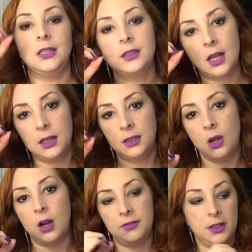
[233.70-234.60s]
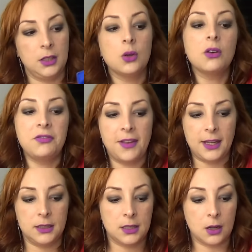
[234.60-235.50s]

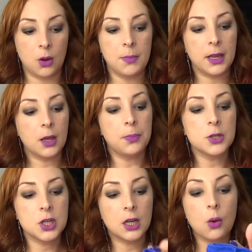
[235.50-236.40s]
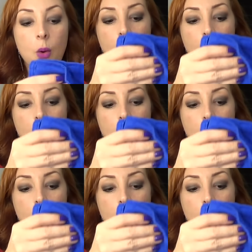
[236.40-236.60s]
R$39,90. Como é que eu podia não